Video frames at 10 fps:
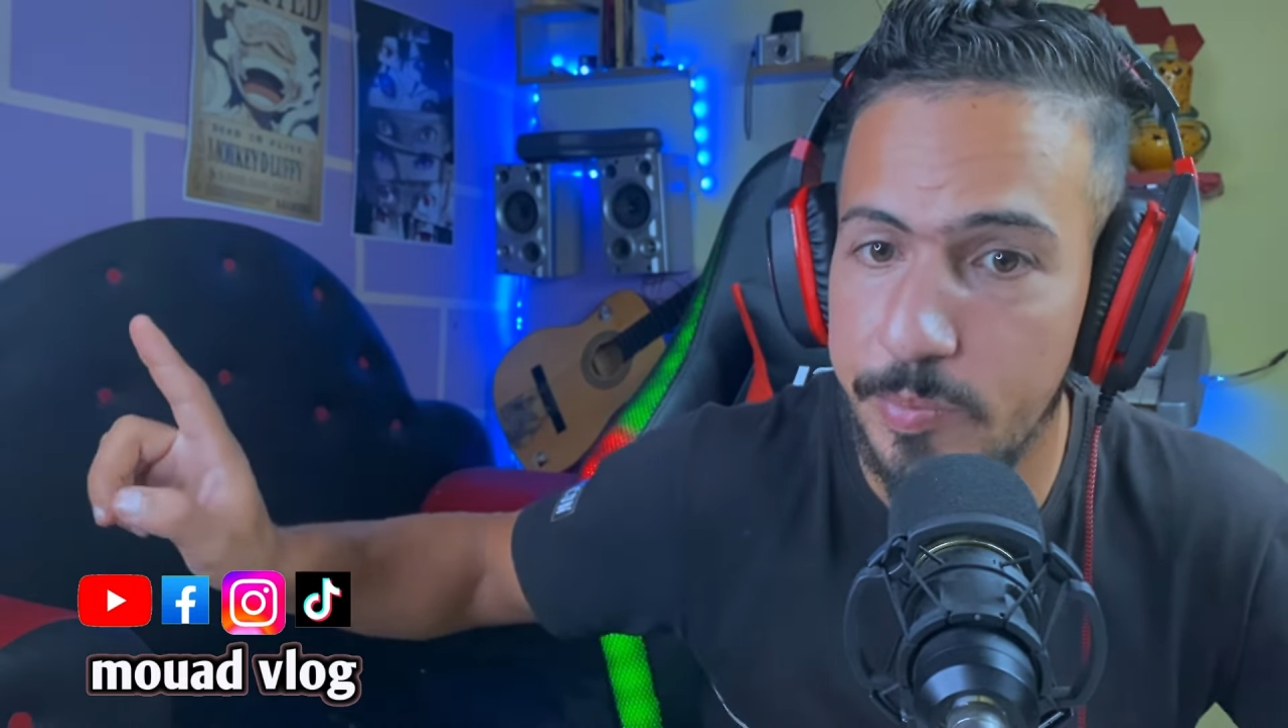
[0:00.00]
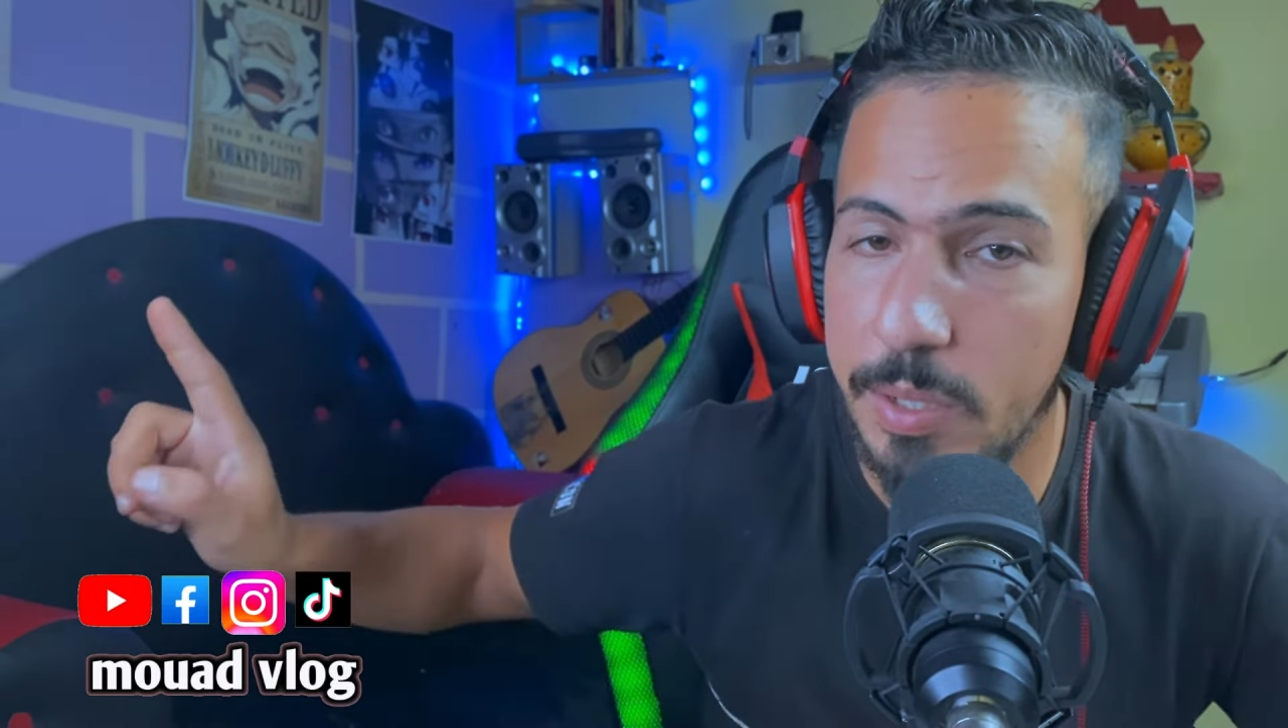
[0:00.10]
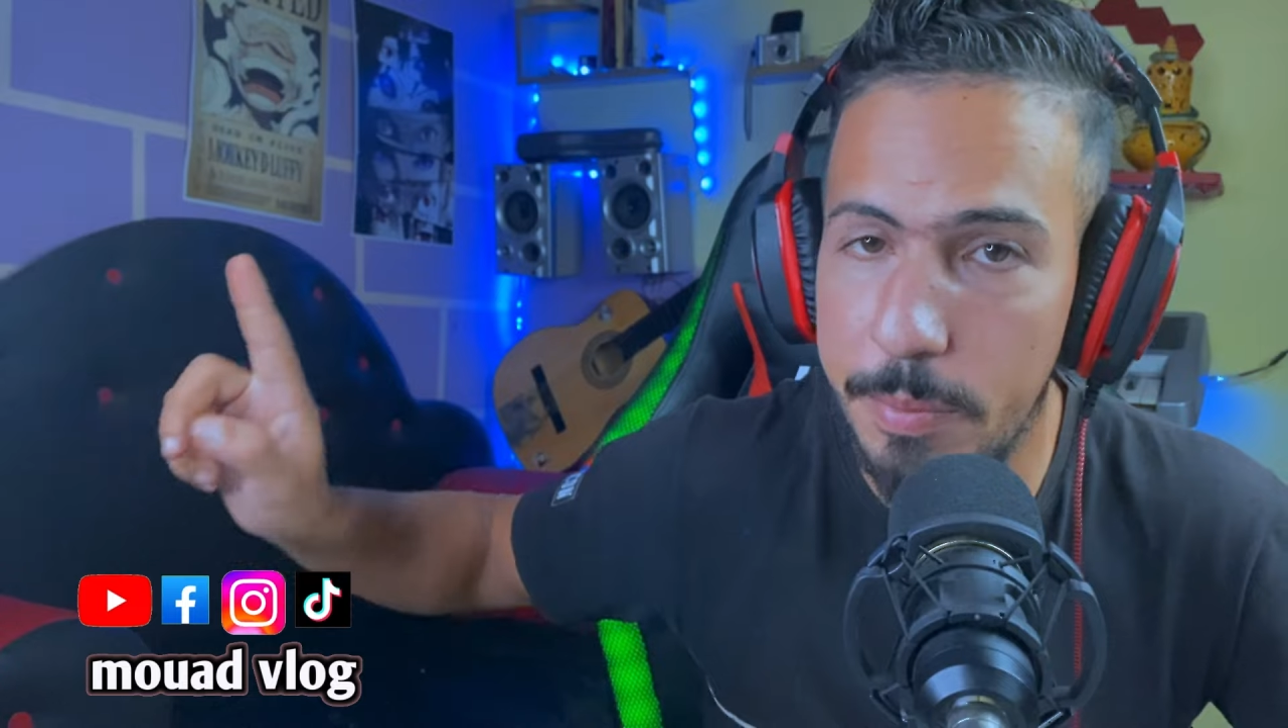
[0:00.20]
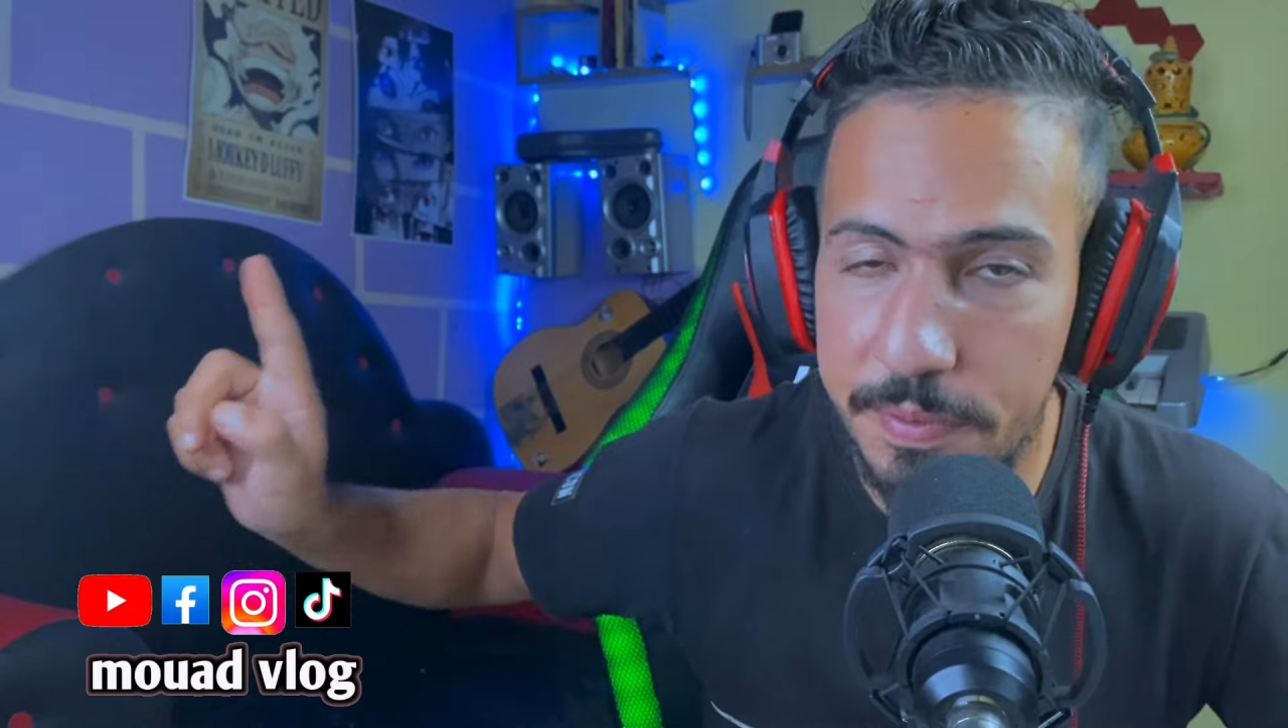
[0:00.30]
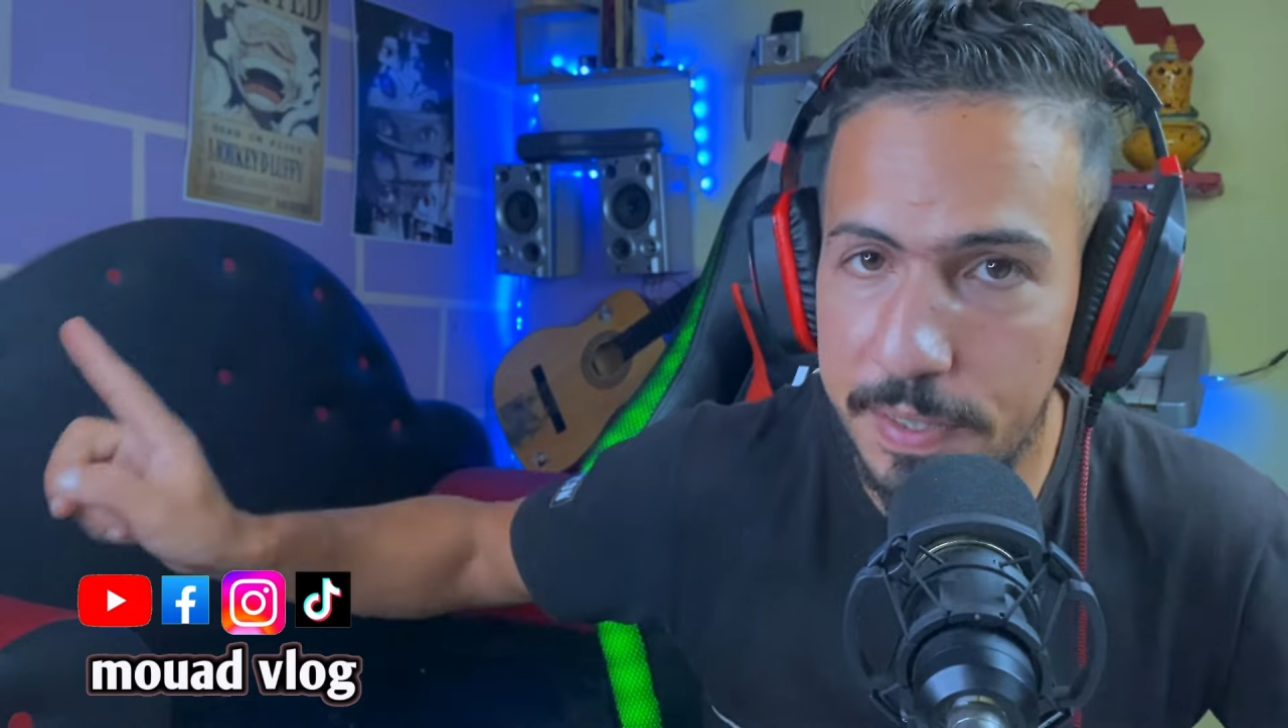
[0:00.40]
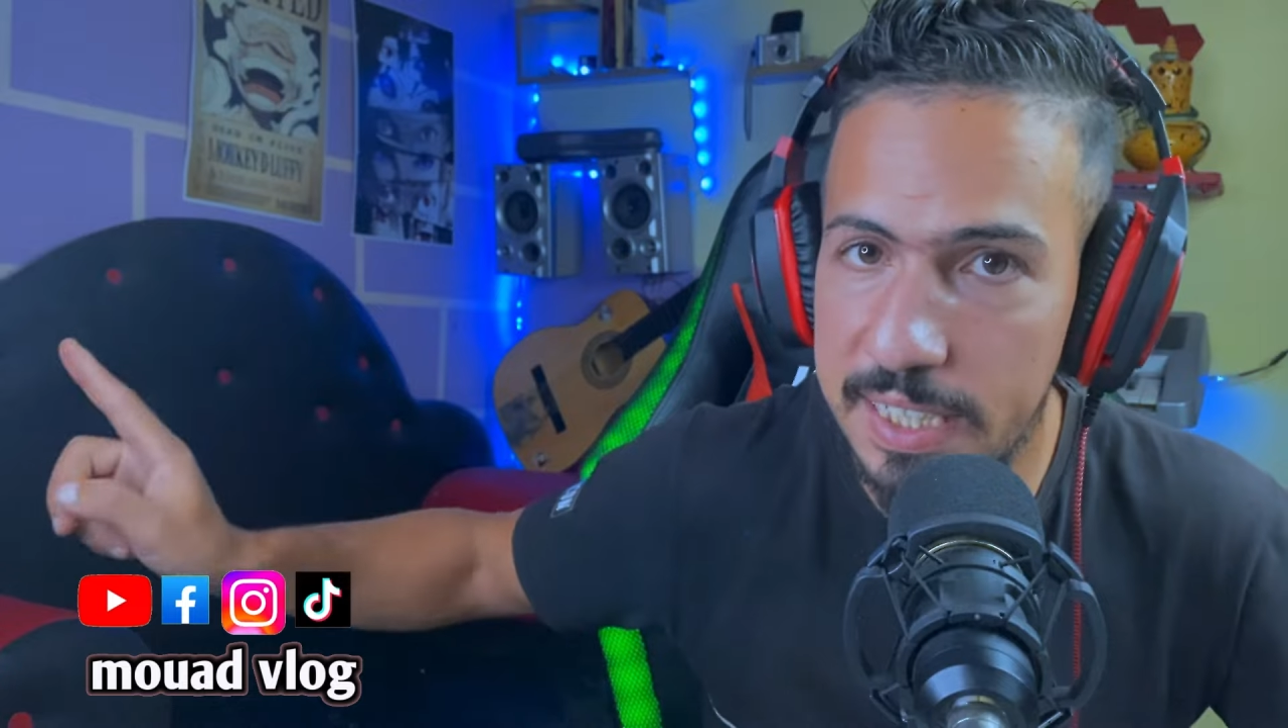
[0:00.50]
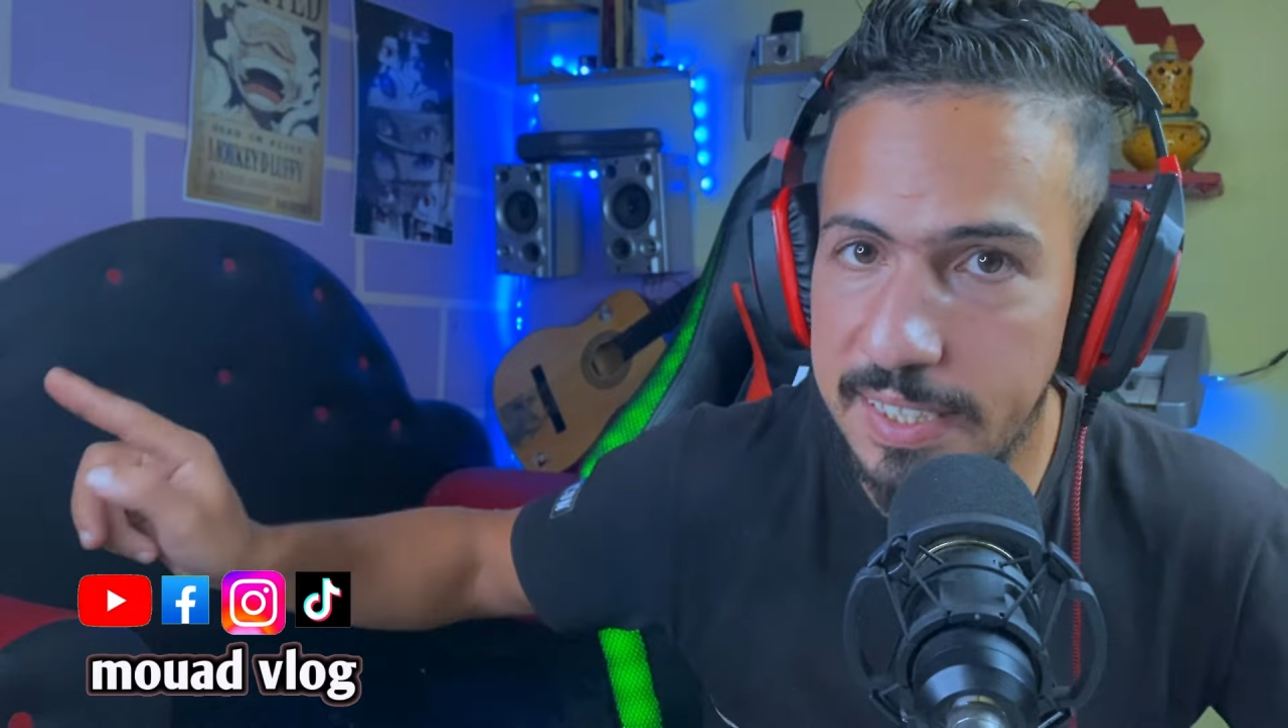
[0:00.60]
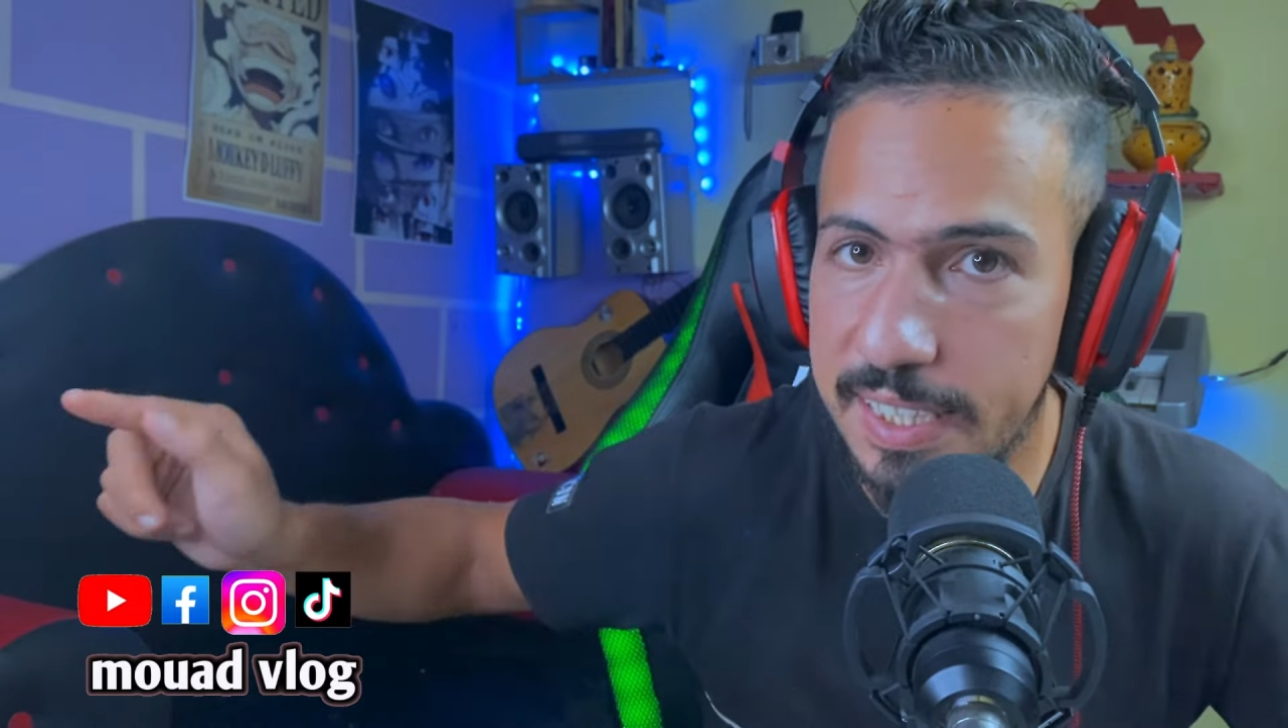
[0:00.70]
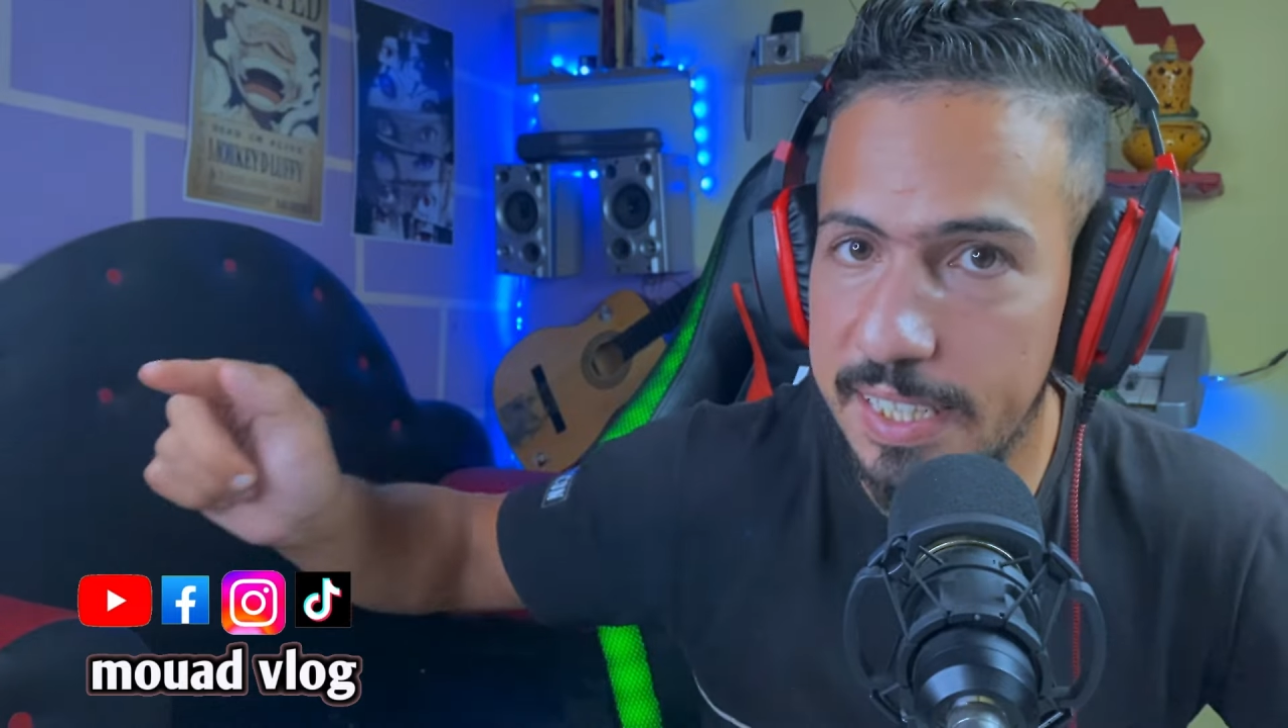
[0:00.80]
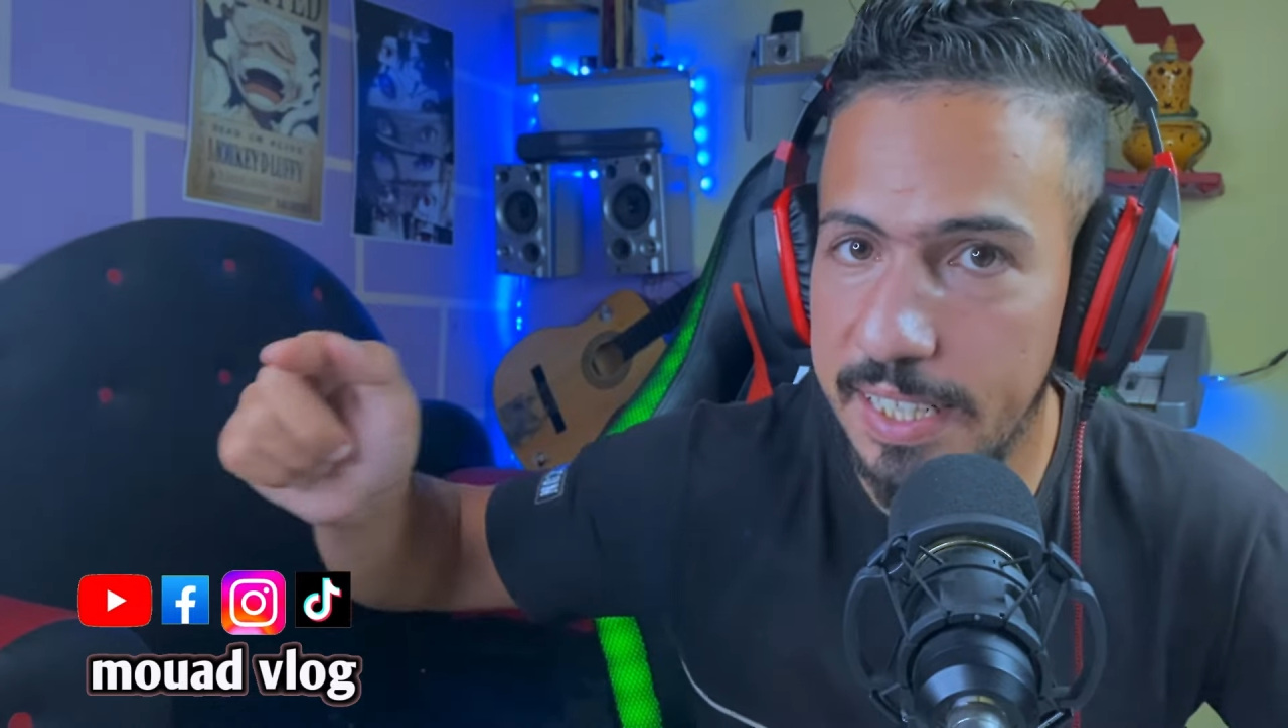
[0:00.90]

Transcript: من فلسطين